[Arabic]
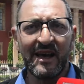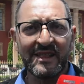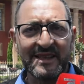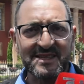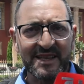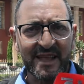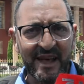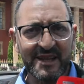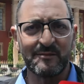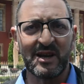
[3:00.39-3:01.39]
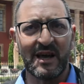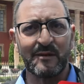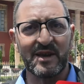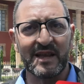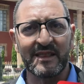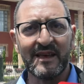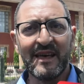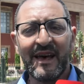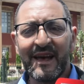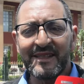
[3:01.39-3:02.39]
هاد الناس كتعاني من الامراض
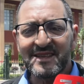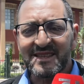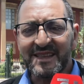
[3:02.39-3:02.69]
هاد الناس